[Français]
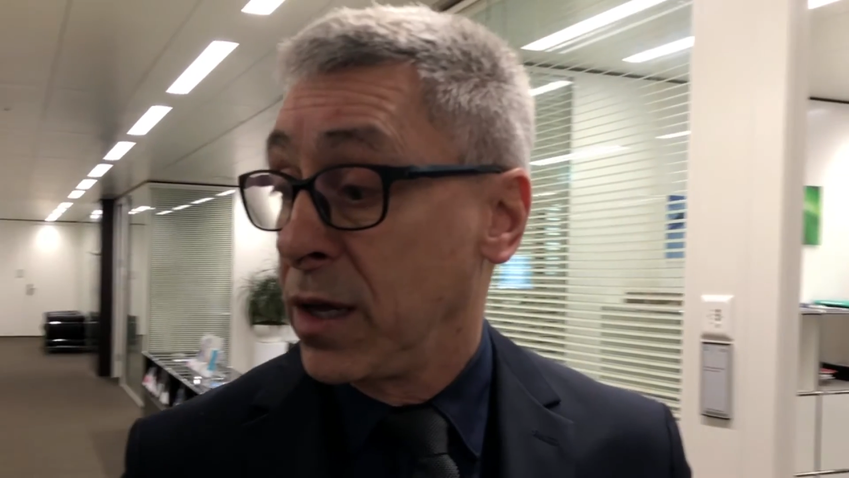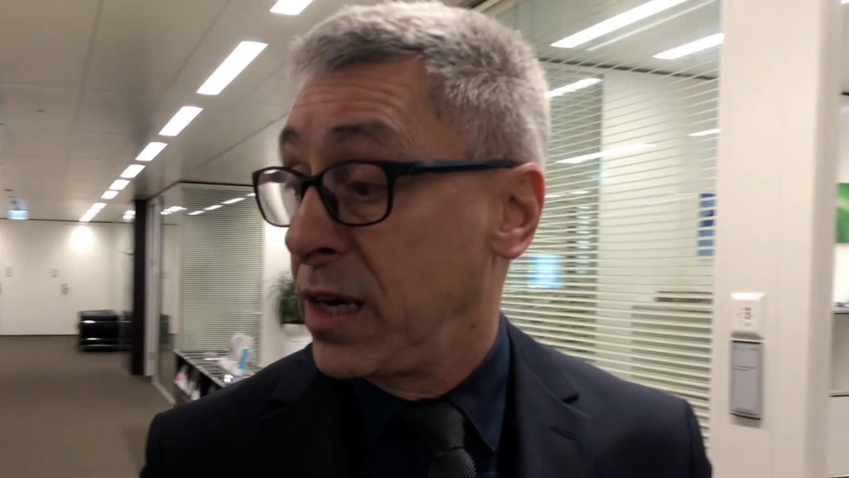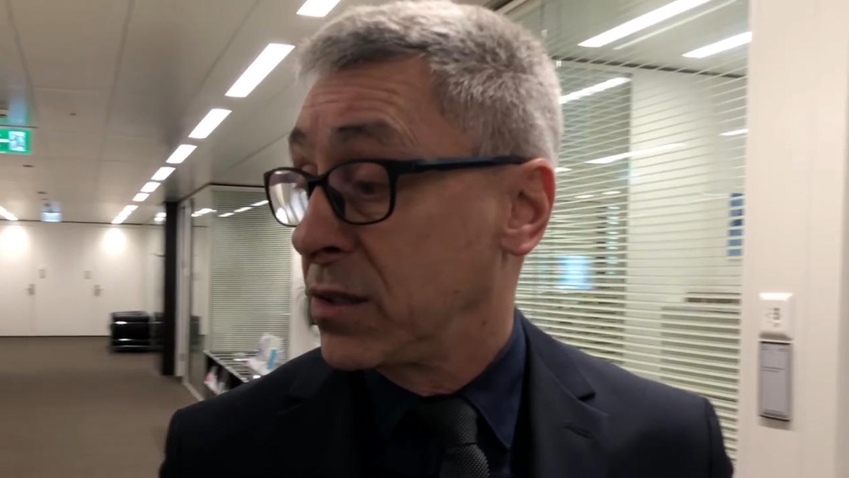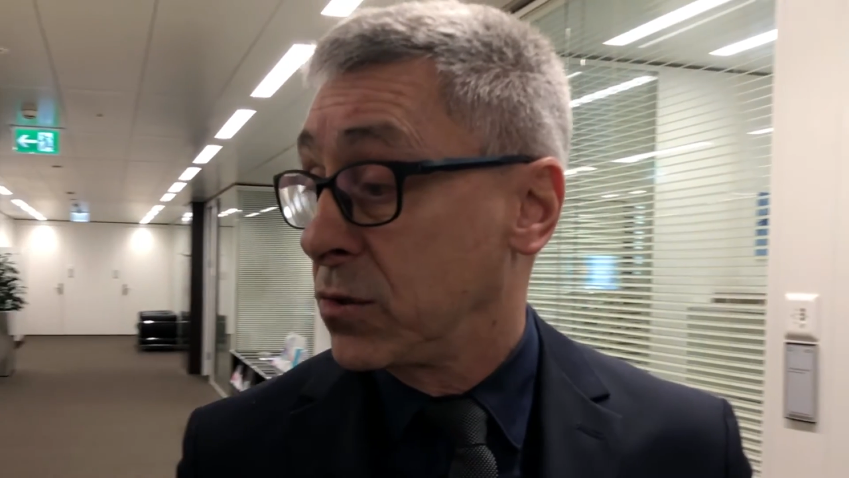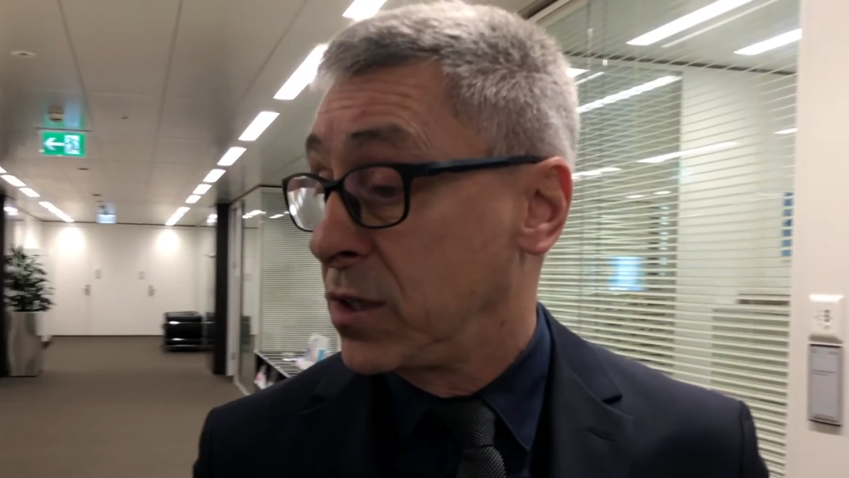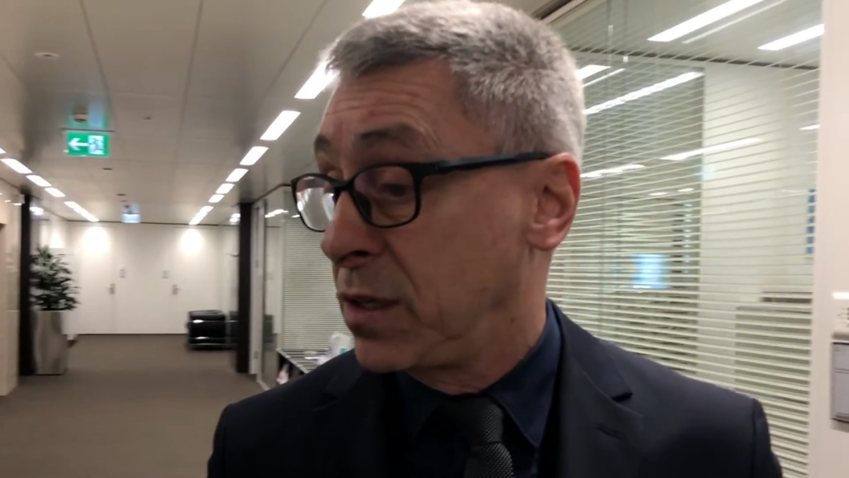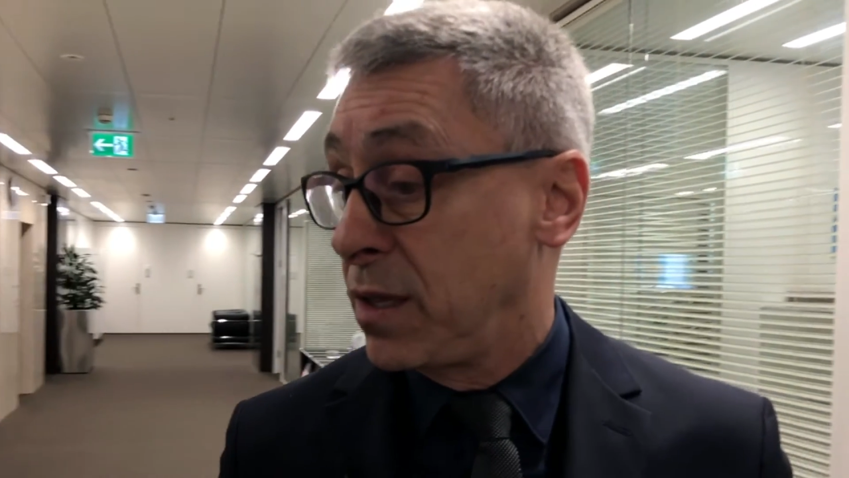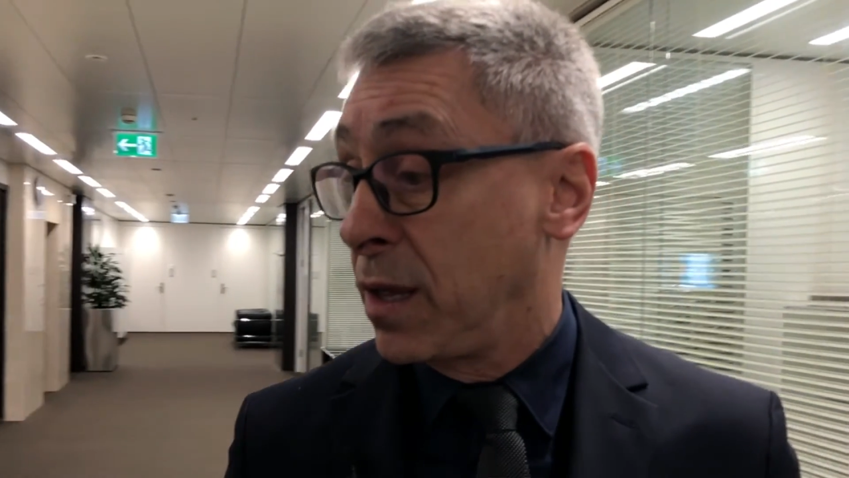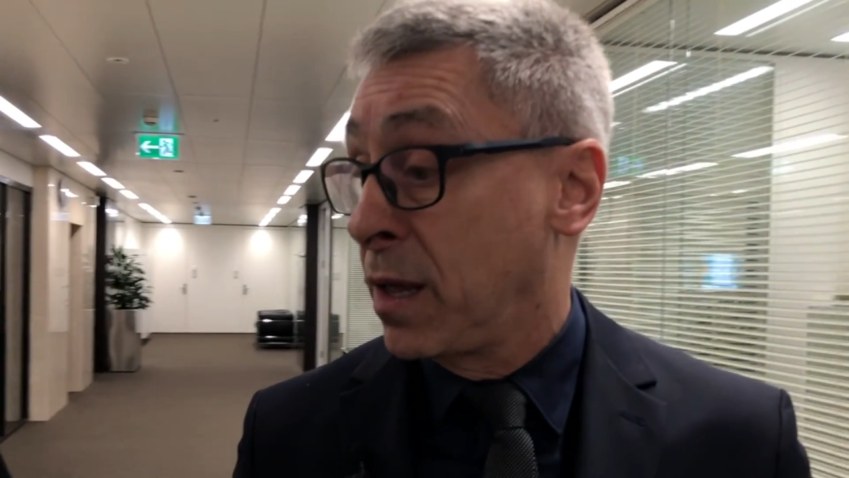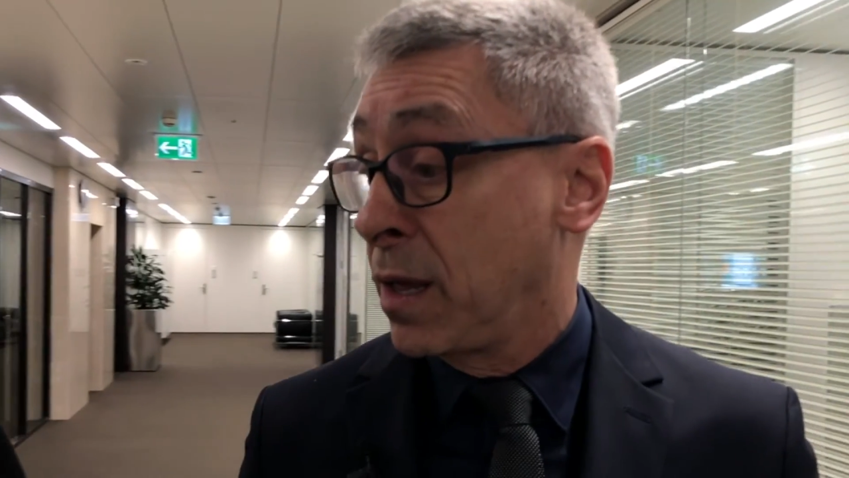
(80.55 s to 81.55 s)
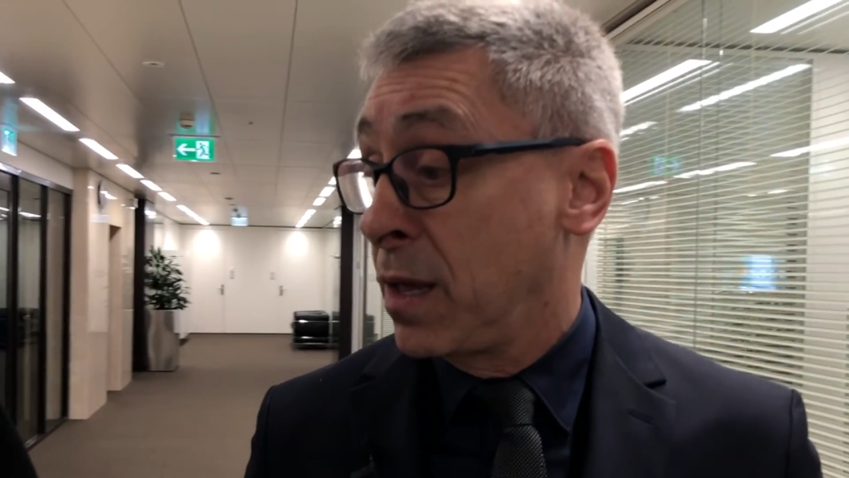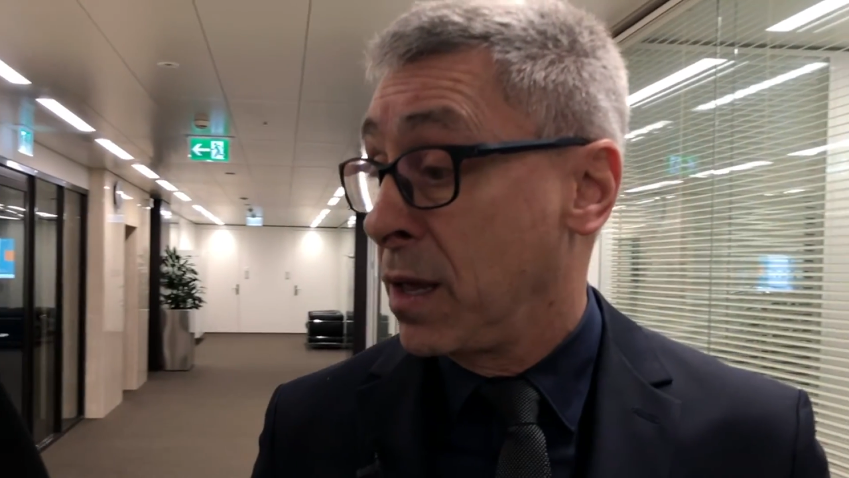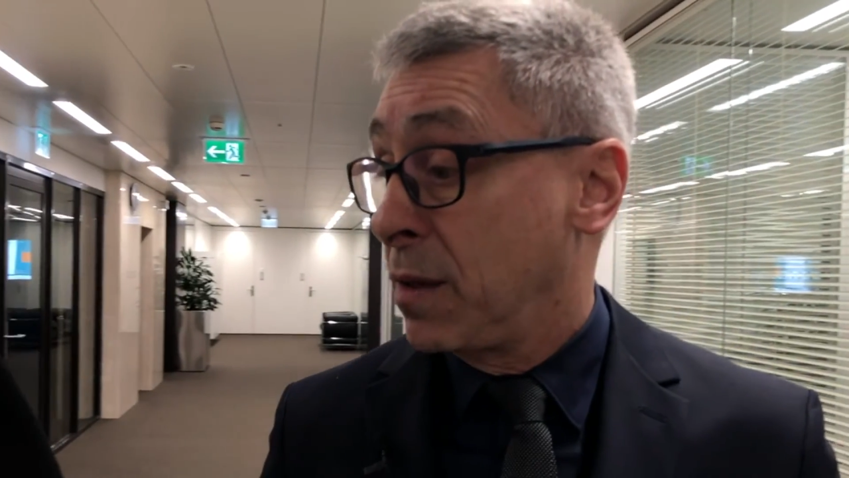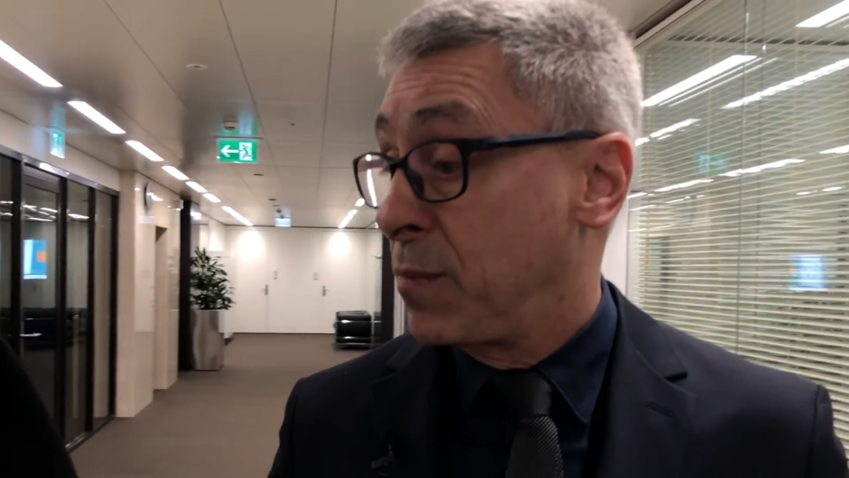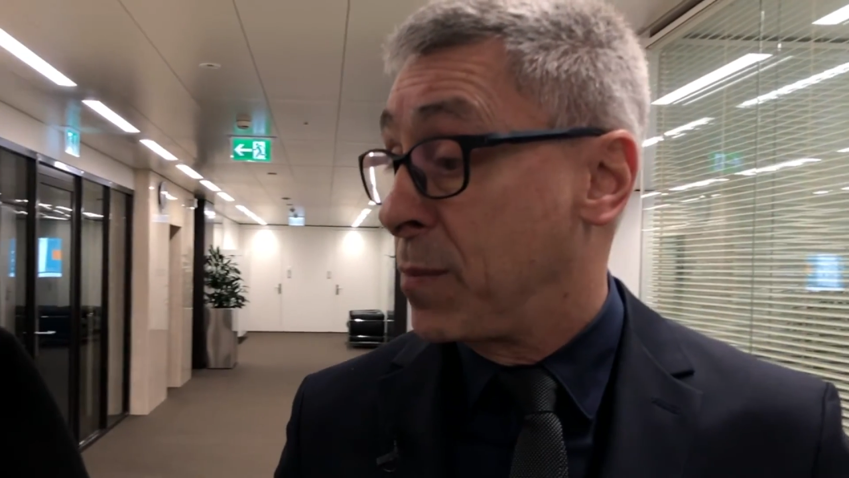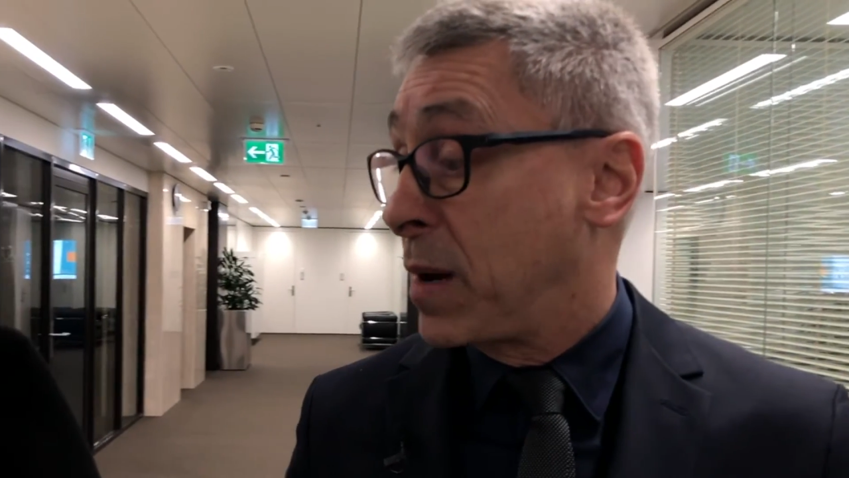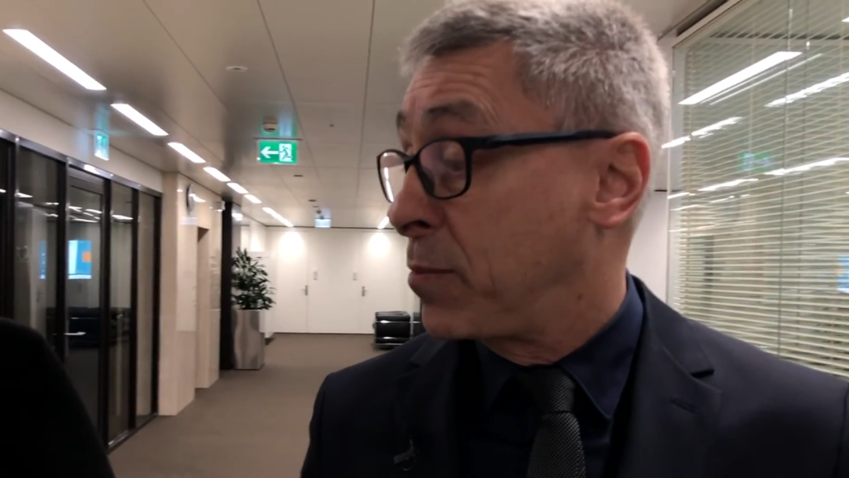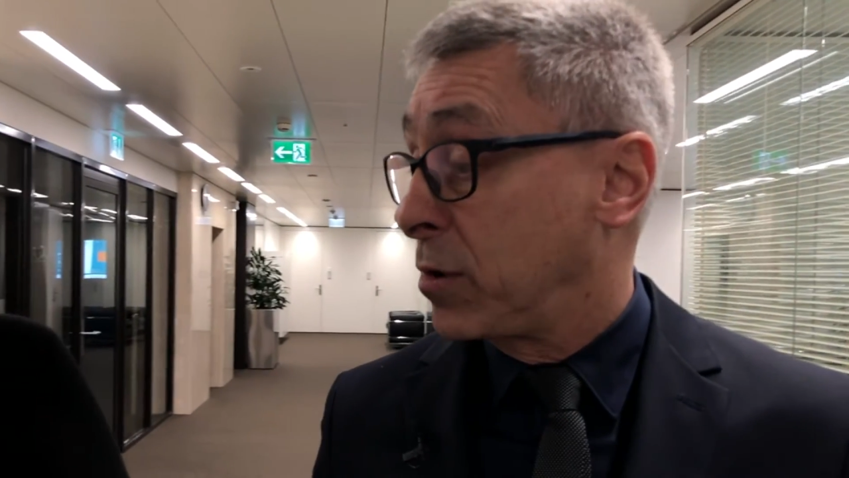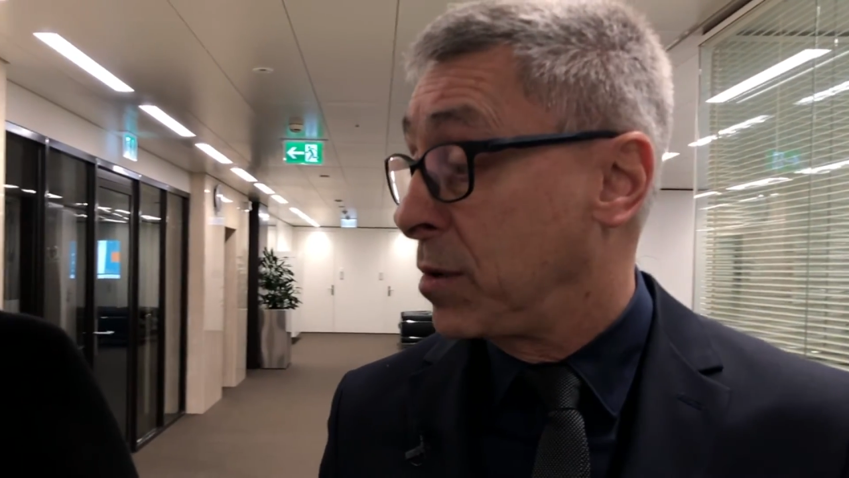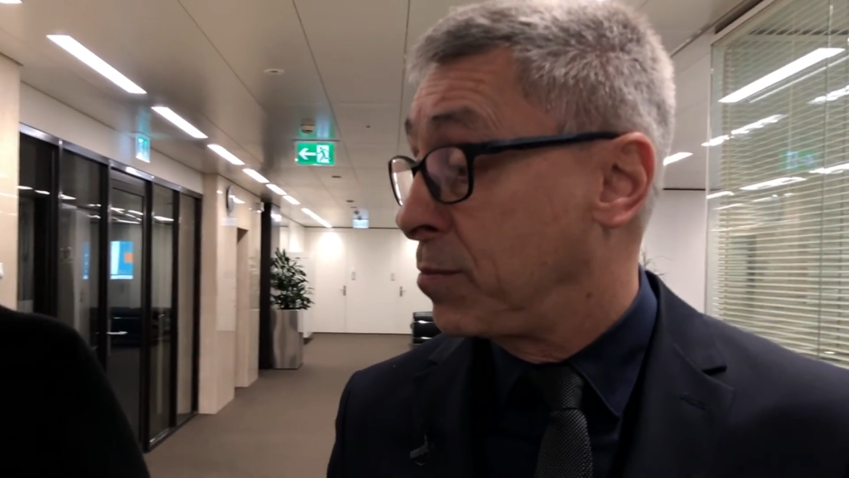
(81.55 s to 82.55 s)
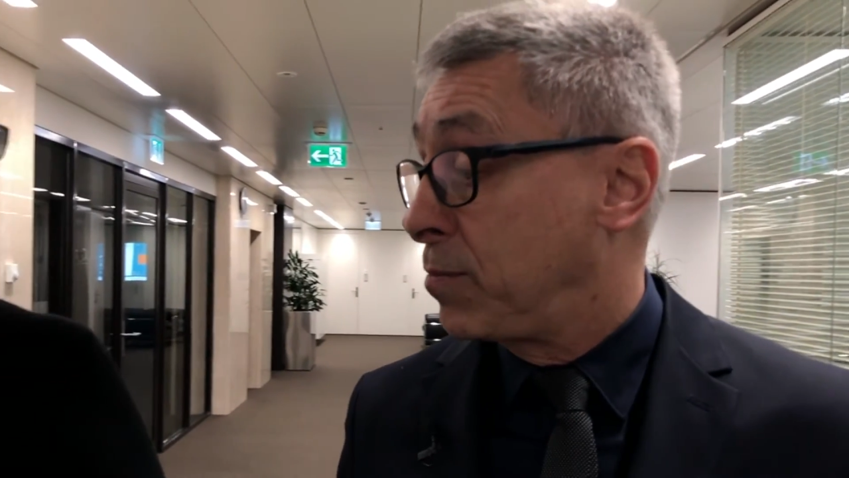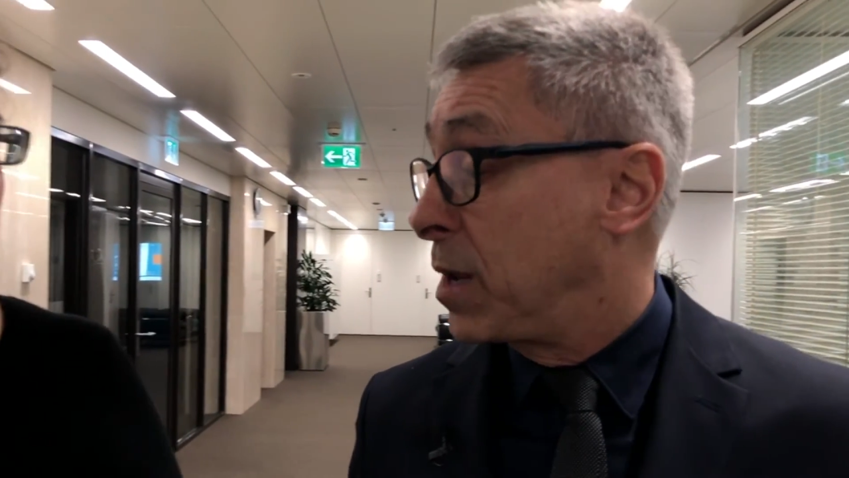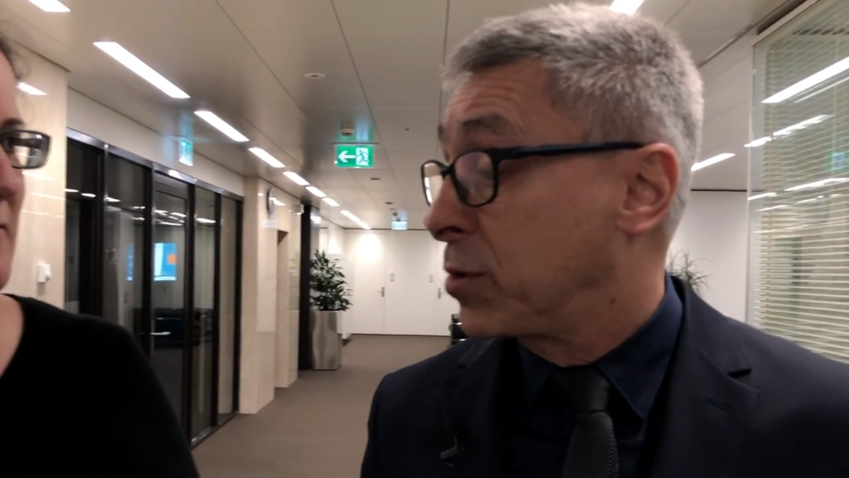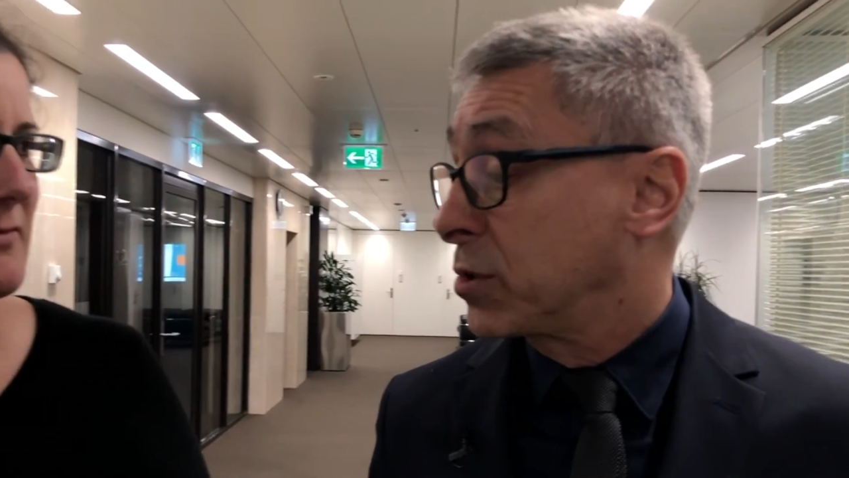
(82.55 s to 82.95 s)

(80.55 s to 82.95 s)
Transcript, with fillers: et la société, mais pas pour la